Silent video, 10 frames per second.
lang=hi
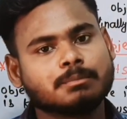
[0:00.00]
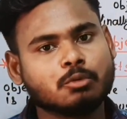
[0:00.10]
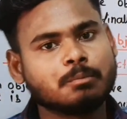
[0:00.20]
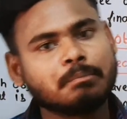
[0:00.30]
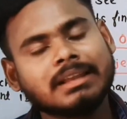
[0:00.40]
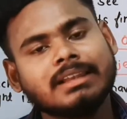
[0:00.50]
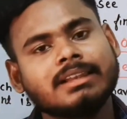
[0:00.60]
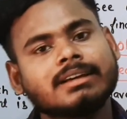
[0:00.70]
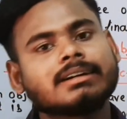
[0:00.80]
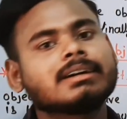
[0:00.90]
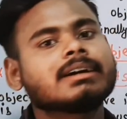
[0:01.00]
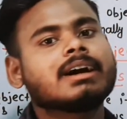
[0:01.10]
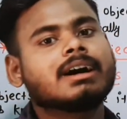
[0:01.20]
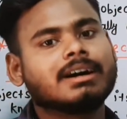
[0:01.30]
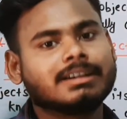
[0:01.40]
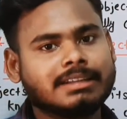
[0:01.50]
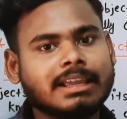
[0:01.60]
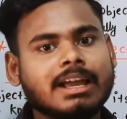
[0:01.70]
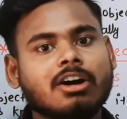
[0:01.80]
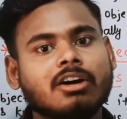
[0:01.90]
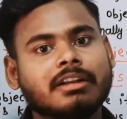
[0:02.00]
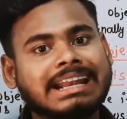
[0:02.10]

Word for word: पुपिल ठीक है और